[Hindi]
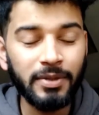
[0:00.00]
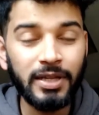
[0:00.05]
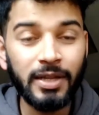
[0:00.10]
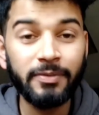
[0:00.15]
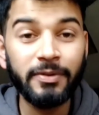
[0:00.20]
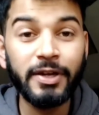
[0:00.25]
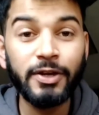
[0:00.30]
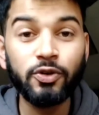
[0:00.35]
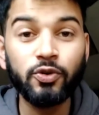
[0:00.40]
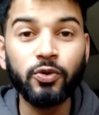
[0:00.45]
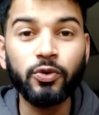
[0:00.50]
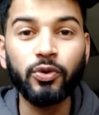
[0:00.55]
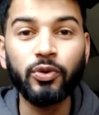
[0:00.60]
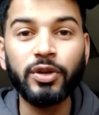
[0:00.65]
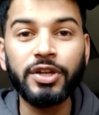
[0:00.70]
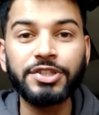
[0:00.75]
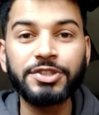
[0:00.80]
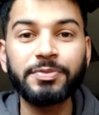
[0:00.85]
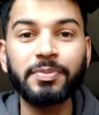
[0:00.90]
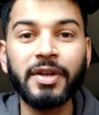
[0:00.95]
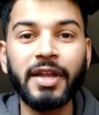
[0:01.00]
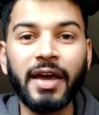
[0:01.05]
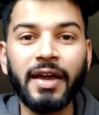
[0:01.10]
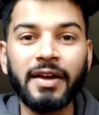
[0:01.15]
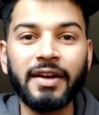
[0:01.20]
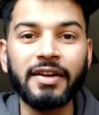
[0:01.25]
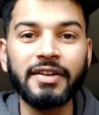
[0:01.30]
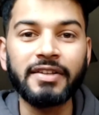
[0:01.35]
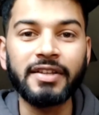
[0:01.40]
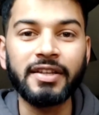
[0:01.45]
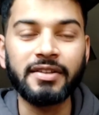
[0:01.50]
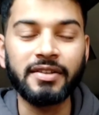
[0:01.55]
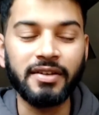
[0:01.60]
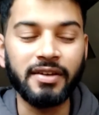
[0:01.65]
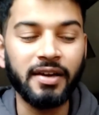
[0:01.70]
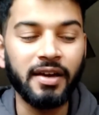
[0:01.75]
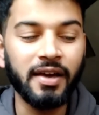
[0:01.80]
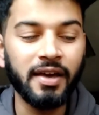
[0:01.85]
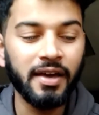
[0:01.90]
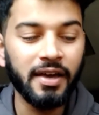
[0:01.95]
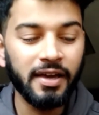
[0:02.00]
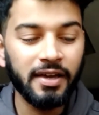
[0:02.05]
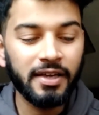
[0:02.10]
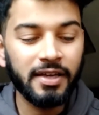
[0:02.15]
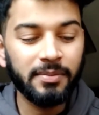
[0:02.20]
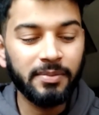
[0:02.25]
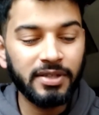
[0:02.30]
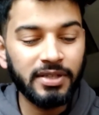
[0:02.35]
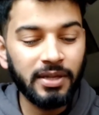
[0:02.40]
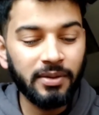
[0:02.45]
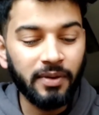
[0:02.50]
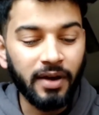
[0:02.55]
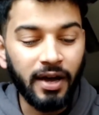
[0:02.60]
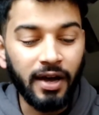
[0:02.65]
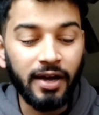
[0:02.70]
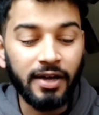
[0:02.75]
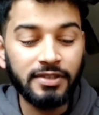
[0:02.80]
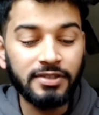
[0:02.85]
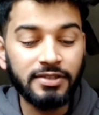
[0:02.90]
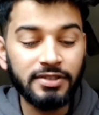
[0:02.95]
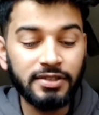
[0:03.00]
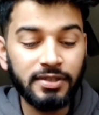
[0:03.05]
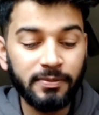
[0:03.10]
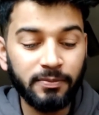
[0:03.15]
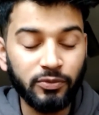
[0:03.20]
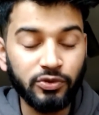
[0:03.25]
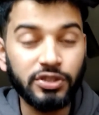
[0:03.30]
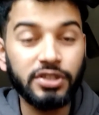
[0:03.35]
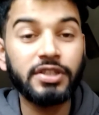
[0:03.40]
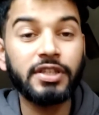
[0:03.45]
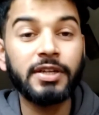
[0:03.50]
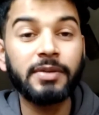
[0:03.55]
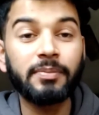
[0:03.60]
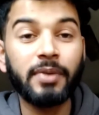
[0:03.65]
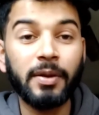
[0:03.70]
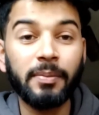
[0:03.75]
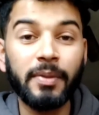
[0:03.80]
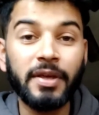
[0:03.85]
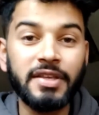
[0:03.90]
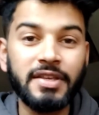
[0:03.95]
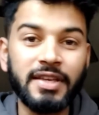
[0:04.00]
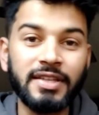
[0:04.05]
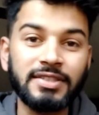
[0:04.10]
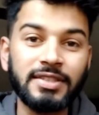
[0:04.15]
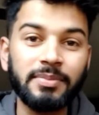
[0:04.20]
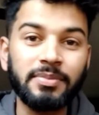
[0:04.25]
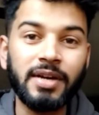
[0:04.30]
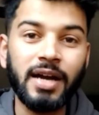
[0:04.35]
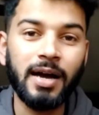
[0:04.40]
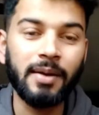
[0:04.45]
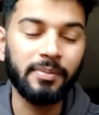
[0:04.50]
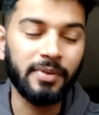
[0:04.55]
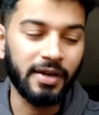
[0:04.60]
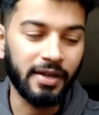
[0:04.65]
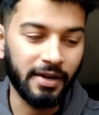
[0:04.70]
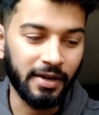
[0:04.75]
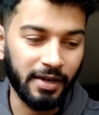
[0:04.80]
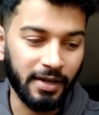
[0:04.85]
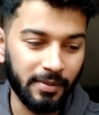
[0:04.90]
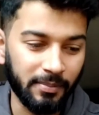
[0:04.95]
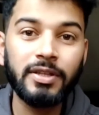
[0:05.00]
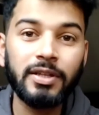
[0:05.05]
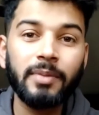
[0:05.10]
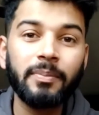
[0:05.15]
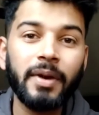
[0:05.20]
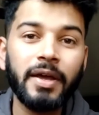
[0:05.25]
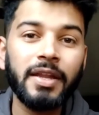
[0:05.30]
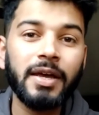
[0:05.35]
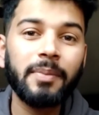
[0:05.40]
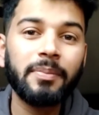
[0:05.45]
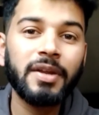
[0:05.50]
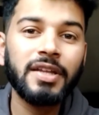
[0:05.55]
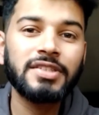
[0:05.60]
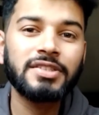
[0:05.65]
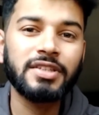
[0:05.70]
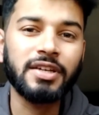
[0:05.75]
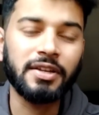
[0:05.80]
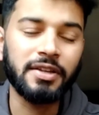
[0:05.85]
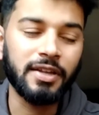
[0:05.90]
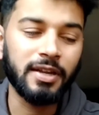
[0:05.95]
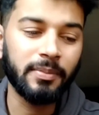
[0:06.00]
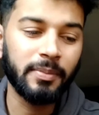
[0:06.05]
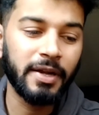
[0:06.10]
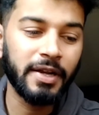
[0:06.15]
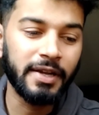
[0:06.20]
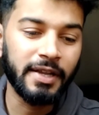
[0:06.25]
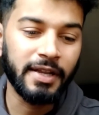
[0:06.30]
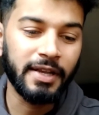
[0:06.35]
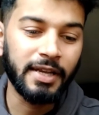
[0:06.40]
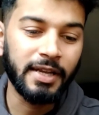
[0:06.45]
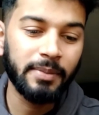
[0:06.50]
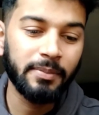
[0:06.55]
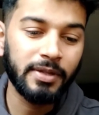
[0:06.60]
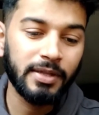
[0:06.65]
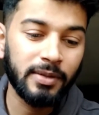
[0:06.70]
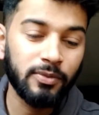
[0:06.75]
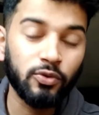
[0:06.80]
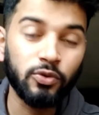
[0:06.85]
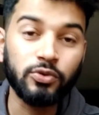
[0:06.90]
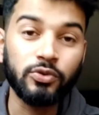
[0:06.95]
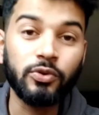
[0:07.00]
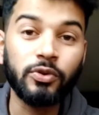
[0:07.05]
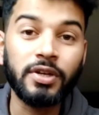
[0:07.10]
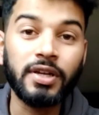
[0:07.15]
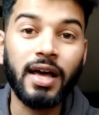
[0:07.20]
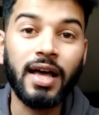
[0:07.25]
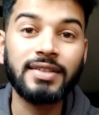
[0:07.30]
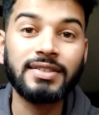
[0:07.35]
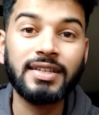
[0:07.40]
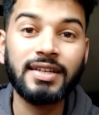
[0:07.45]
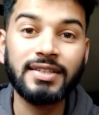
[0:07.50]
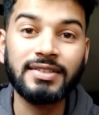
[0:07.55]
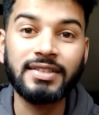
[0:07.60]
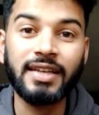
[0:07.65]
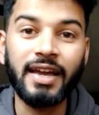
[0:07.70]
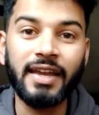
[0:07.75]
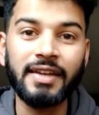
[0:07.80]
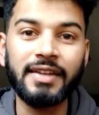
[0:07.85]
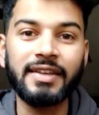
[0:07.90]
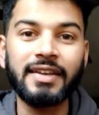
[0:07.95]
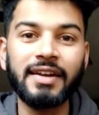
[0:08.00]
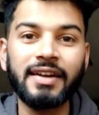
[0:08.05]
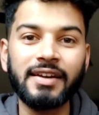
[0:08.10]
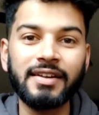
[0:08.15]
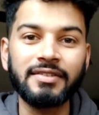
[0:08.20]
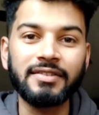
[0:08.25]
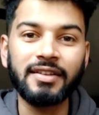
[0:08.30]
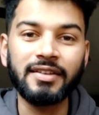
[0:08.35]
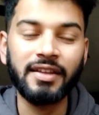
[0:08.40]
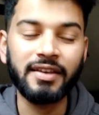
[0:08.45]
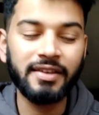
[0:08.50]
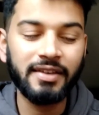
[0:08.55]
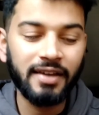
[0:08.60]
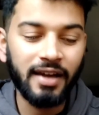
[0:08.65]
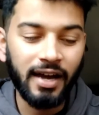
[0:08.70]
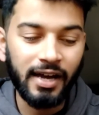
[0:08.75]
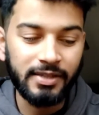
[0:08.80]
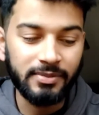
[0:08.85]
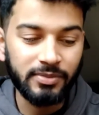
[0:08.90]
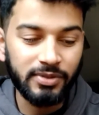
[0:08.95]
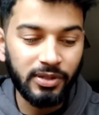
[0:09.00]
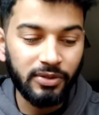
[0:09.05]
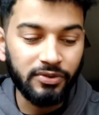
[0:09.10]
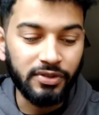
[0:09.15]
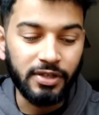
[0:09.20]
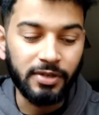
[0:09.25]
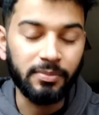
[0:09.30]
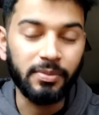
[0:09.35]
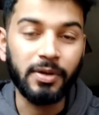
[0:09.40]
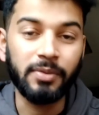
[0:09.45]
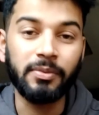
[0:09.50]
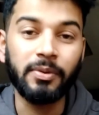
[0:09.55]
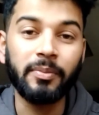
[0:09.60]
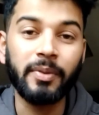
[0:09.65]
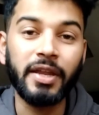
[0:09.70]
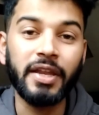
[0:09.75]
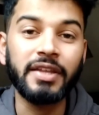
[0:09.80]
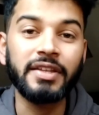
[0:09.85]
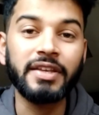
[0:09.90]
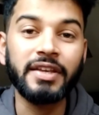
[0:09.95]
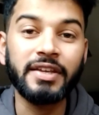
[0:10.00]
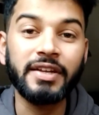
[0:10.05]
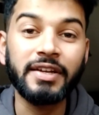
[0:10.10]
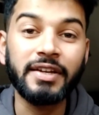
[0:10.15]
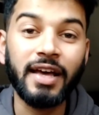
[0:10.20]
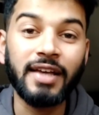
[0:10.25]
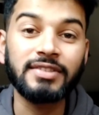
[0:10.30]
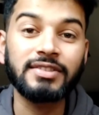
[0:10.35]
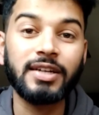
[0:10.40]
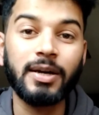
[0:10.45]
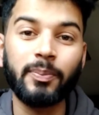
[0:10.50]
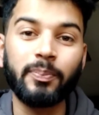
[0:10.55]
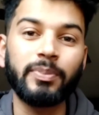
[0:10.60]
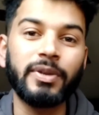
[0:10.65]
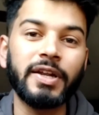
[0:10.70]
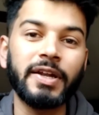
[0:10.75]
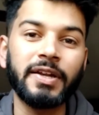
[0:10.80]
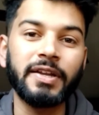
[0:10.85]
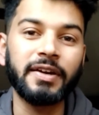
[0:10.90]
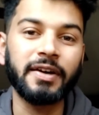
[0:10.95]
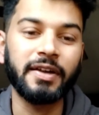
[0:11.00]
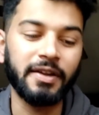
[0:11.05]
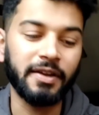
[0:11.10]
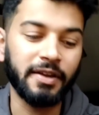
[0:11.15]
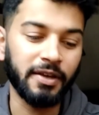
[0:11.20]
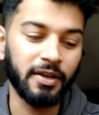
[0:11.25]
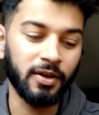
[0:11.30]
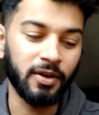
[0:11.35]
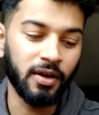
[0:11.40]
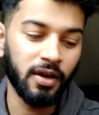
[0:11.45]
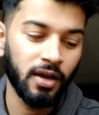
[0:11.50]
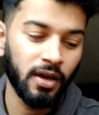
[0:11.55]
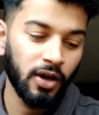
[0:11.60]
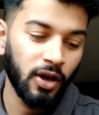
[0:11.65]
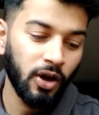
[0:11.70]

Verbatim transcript: मतलब एक टू डू लिस्ट बनाया करता था कि मतलब आज मुझे दिन भर में ये सब काम करने हैं मतलब मैंने अपने जर्नल में डेली मतलब खुद को टास्क असाइन किया करता था कि आज मतलब दिन भर में मैंने ये ये टास्क कंप्लीट करने हैं